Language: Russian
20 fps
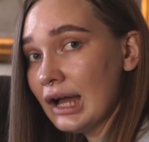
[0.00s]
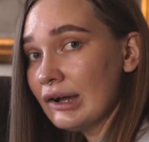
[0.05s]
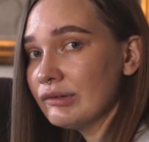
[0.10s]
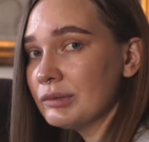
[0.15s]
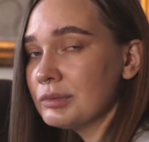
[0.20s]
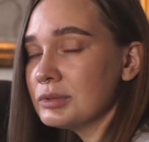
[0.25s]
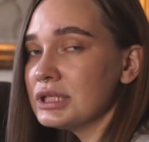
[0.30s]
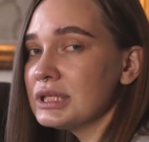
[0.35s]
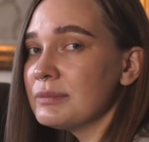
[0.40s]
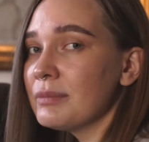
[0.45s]

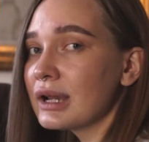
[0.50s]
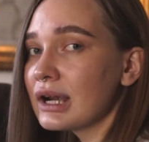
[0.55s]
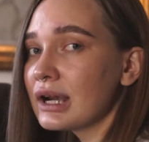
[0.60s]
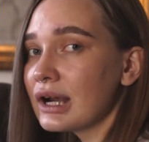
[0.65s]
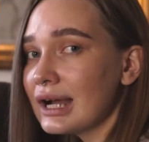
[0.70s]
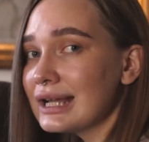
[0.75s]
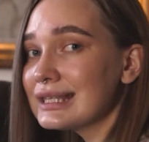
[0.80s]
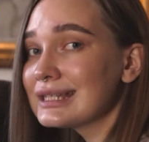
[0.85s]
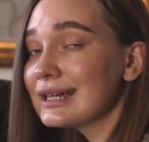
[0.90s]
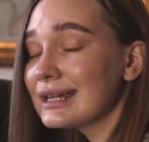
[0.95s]
Вы будете
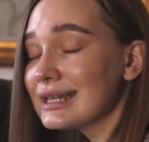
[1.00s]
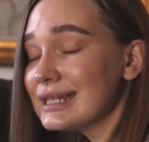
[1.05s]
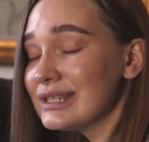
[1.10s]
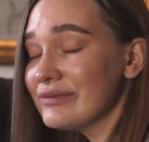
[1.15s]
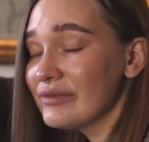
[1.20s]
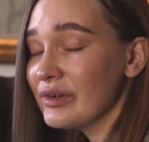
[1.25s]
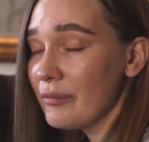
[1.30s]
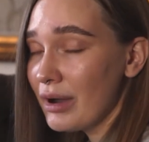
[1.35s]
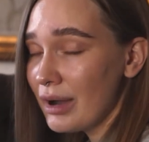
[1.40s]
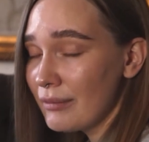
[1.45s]
порхать
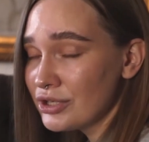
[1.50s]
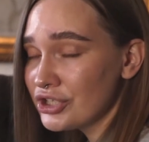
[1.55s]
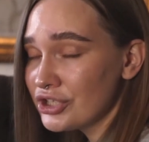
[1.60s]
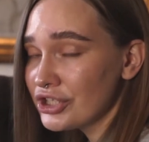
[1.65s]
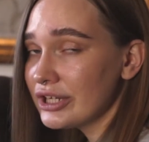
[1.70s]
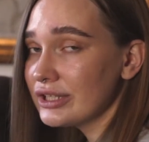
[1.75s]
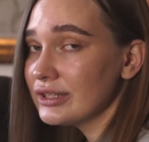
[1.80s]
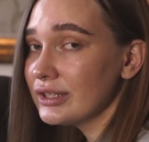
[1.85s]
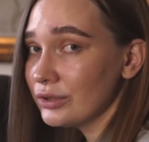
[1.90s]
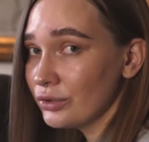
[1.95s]
красивой
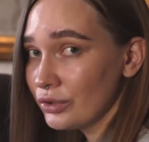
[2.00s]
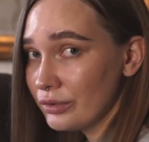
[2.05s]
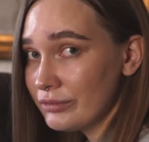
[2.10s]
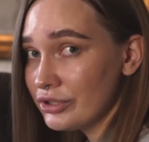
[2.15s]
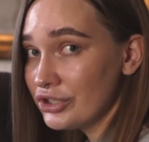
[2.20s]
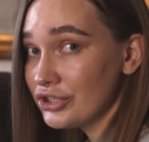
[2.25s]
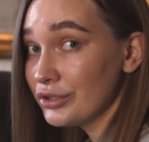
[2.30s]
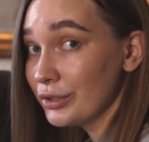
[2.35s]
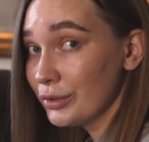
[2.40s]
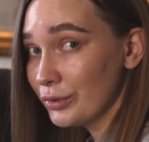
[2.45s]
бабочкой от одной
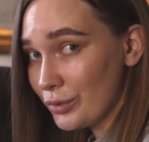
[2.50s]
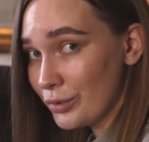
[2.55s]
мечты к